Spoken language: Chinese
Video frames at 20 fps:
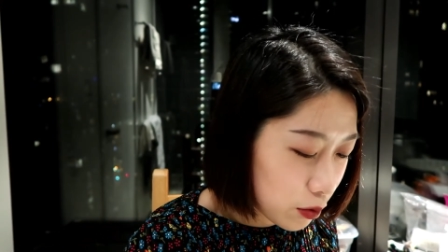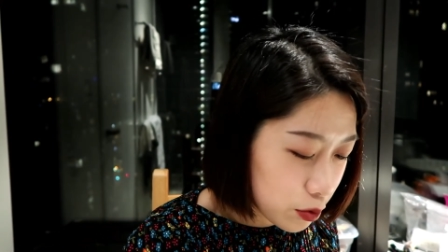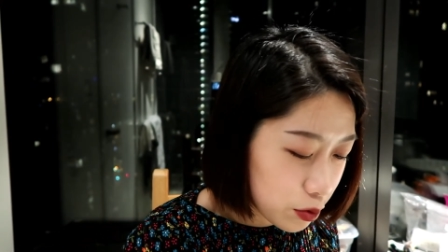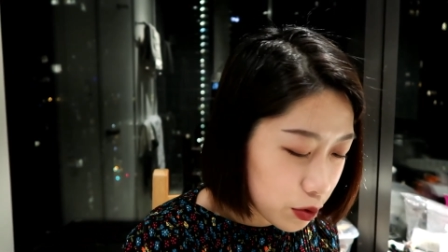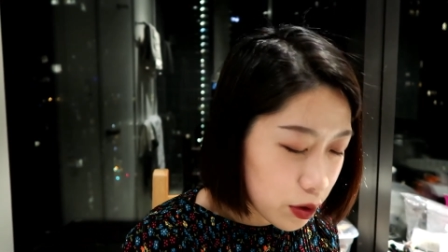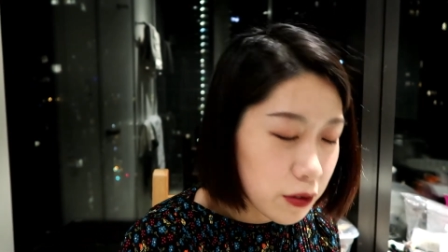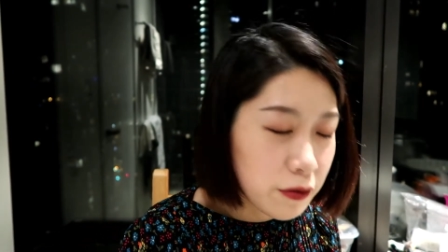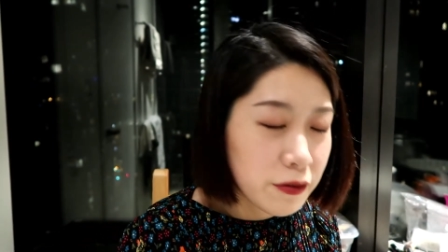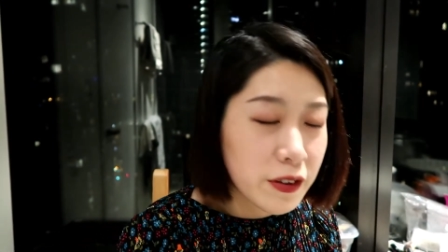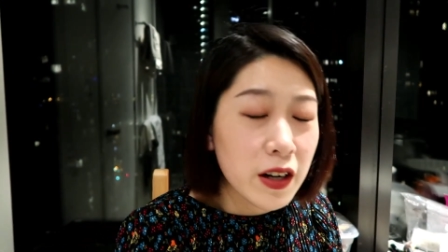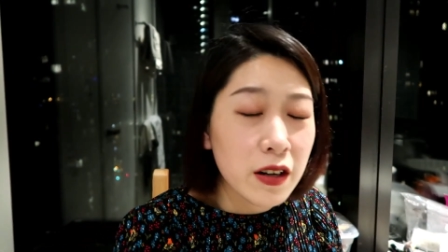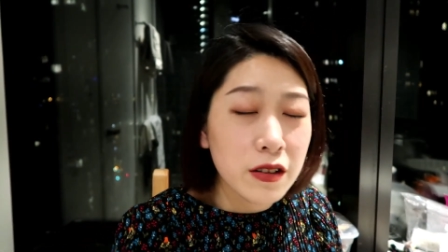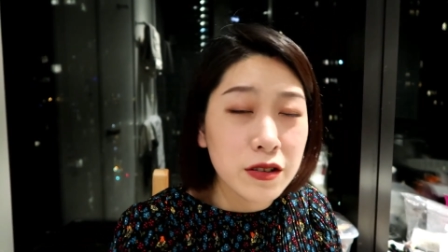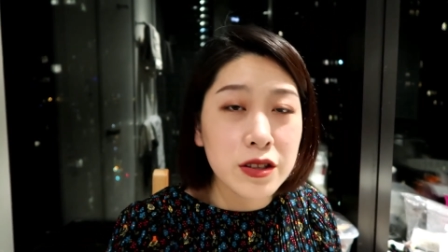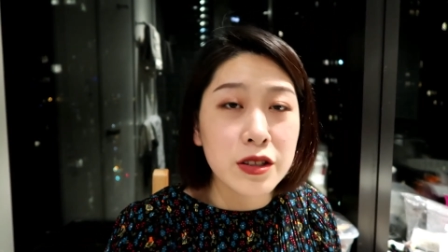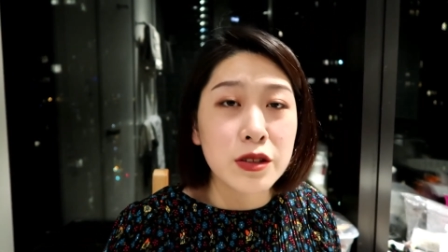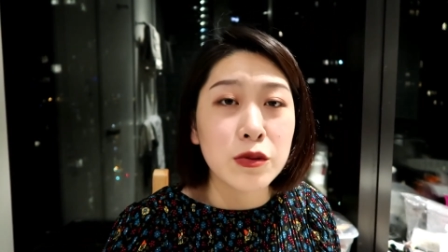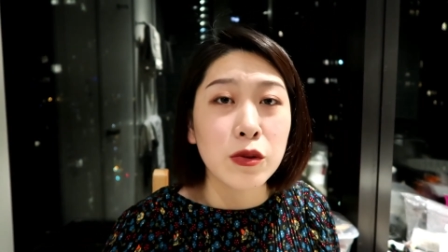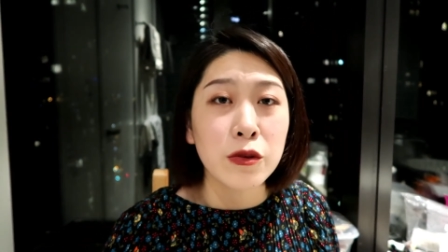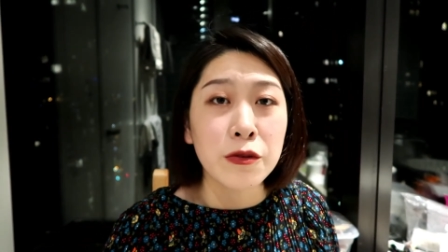我觉得非常，
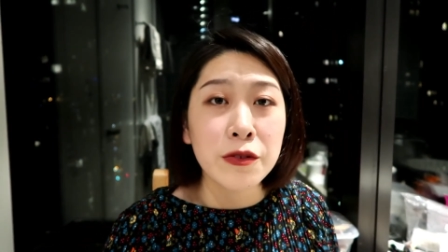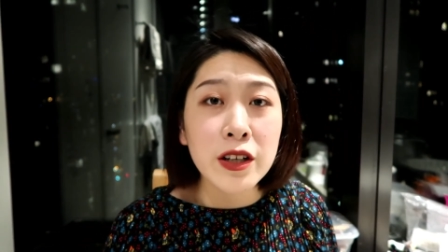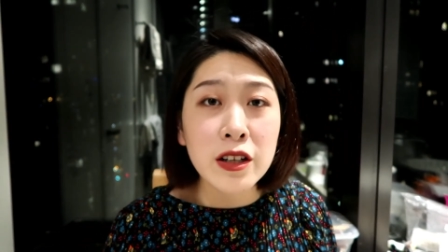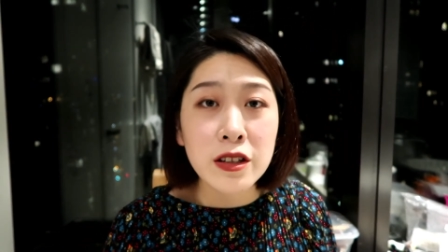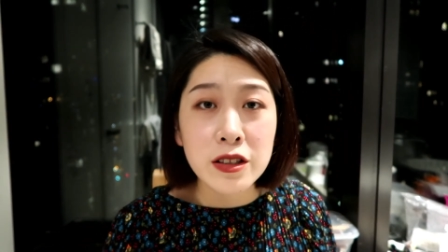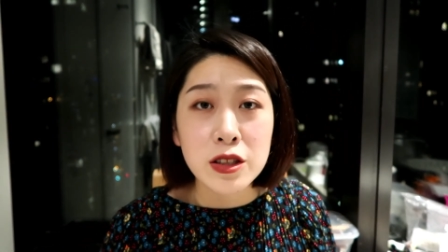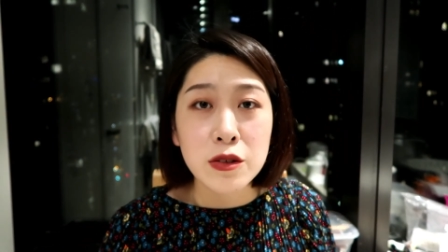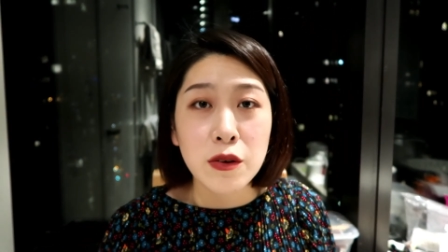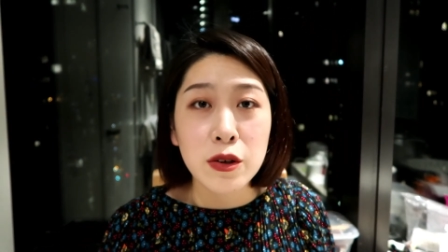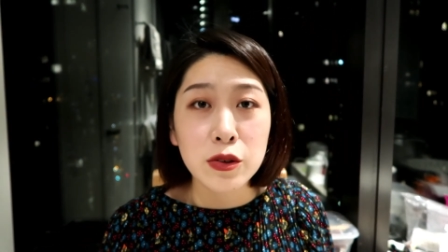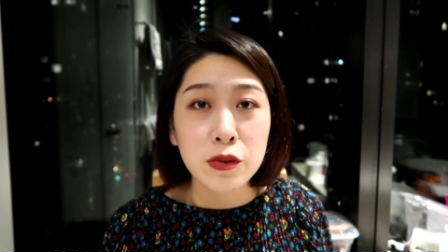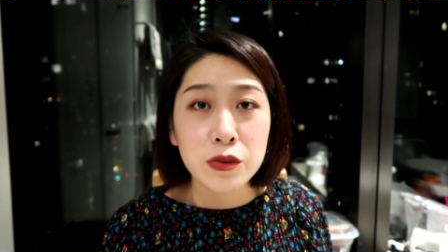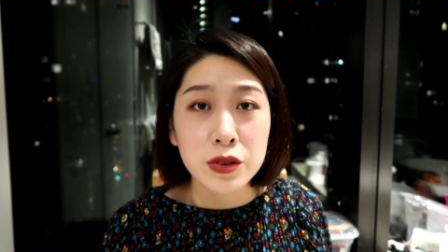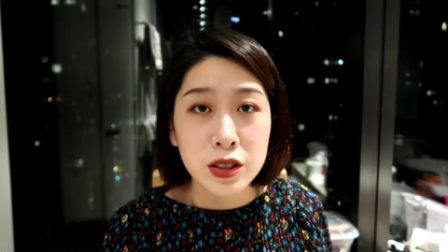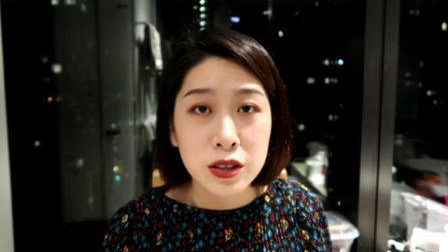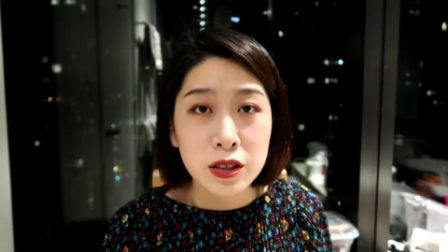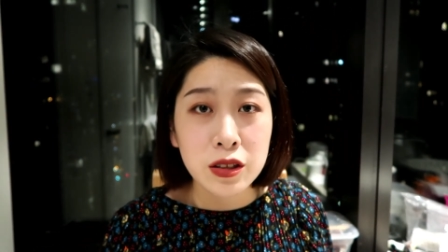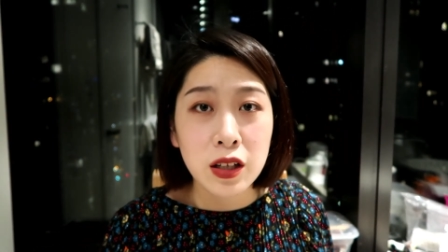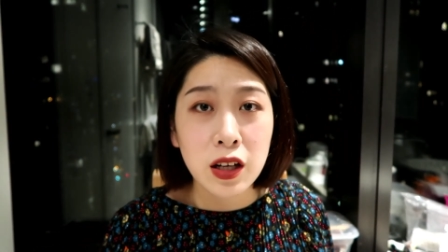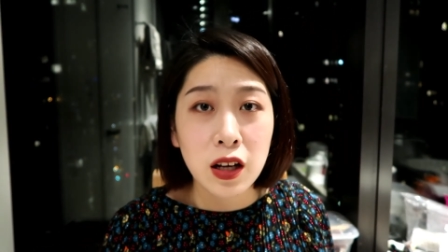我非常喜欢这种
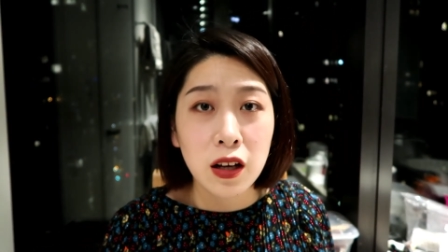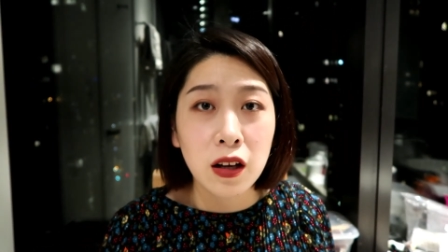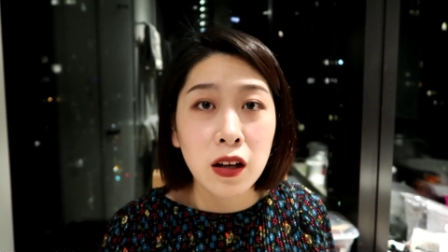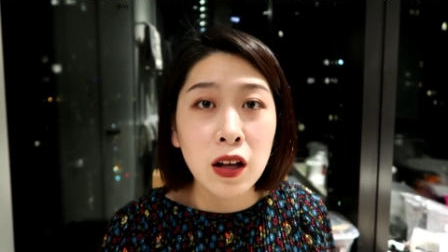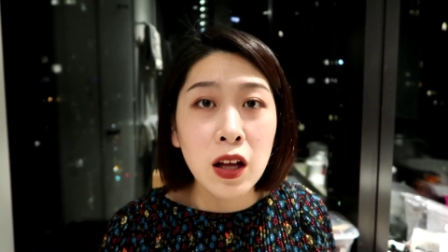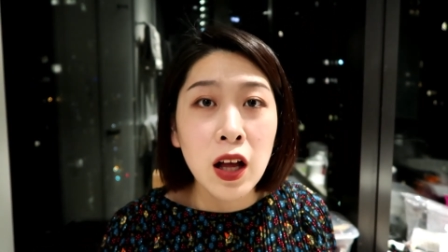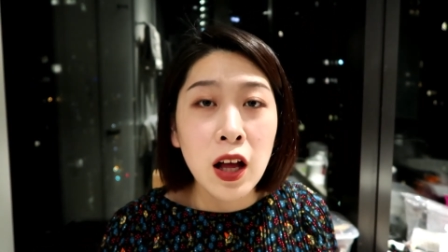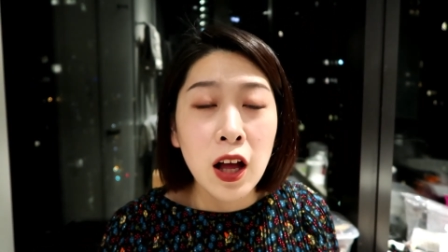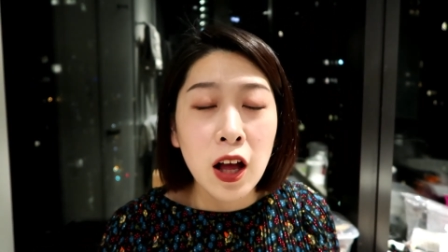清凉，